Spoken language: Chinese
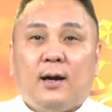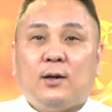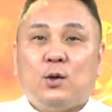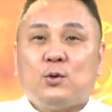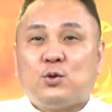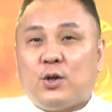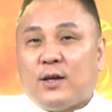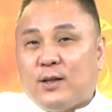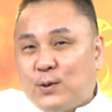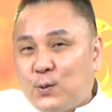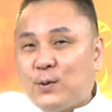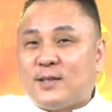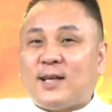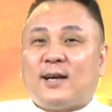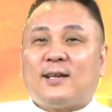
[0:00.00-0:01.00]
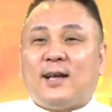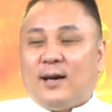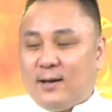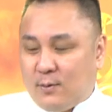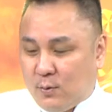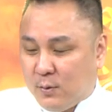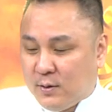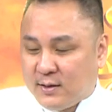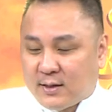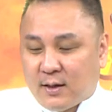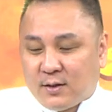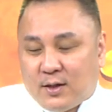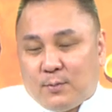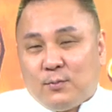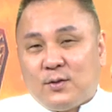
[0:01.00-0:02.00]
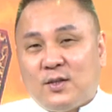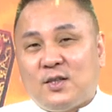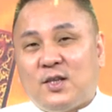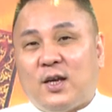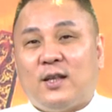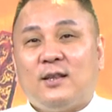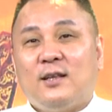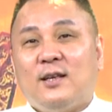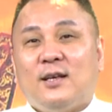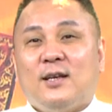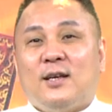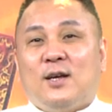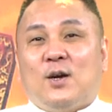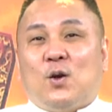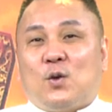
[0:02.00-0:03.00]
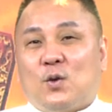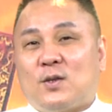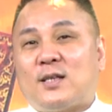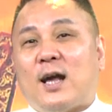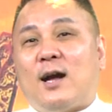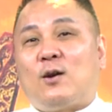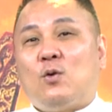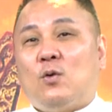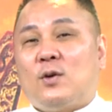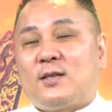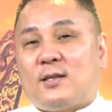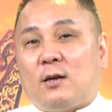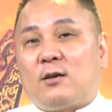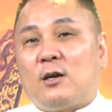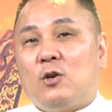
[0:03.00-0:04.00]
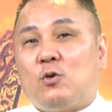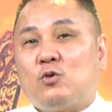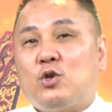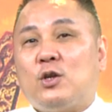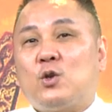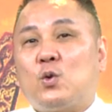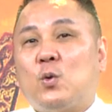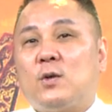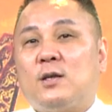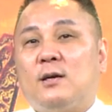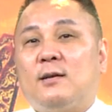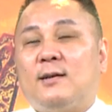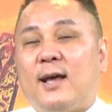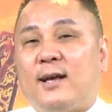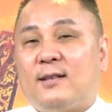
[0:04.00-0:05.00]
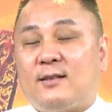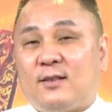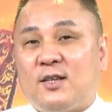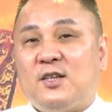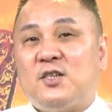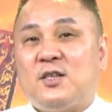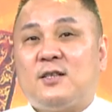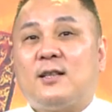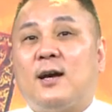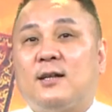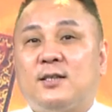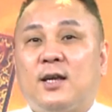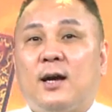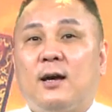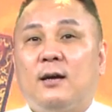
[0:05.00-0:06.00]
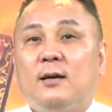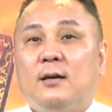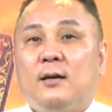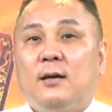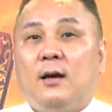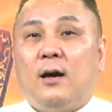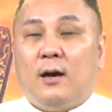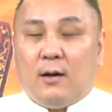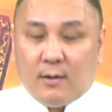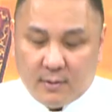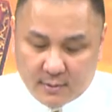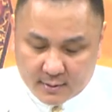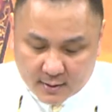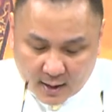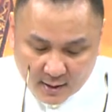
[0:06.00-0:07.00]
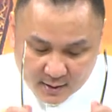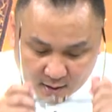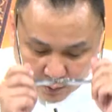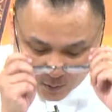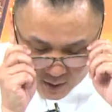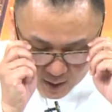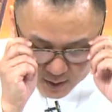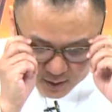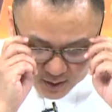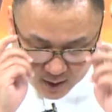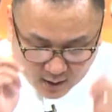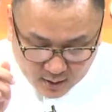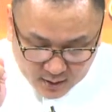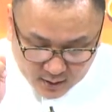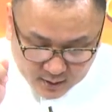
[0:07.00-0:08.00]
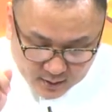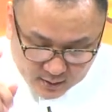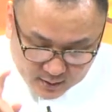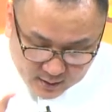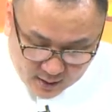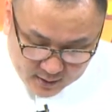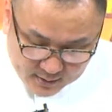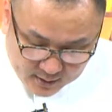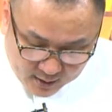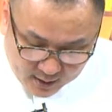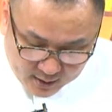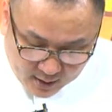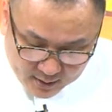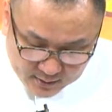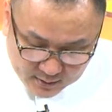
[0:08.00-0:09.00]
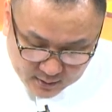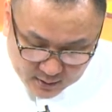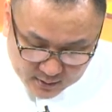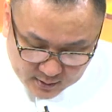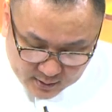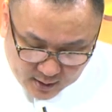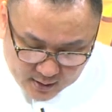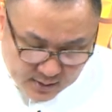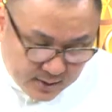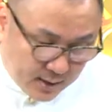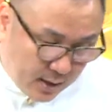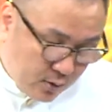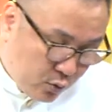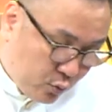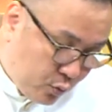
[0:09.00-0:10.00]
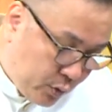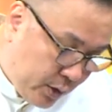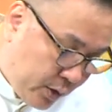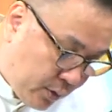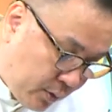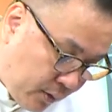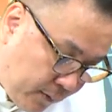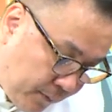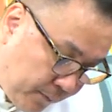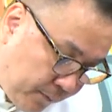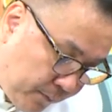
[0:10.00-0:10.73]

啊，龙卷很多张了。我上节目之前我都查过，我找那个龙卷多的来提醒大家啊。来，各位看一下，来再来看是三三五六，